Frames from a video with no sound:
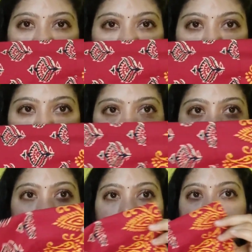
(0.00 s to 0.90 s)
హ్యాండ్స్
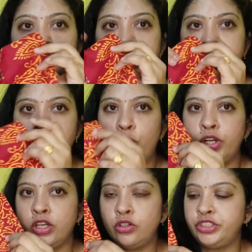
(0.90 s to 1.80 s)
అనమాట సో ఇక్కడ
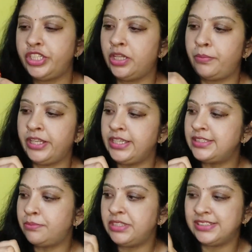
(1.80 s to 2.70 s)
బోర్డర్లో
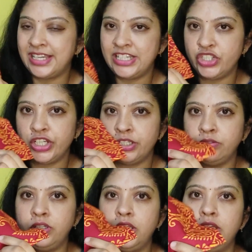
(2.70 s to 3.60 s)
వచ్చేటప్పటికి సమ్ డిజైన్
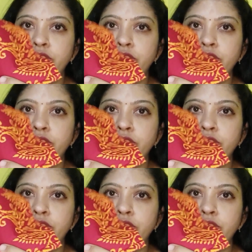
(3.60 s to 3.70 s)
ఇచ్చాడు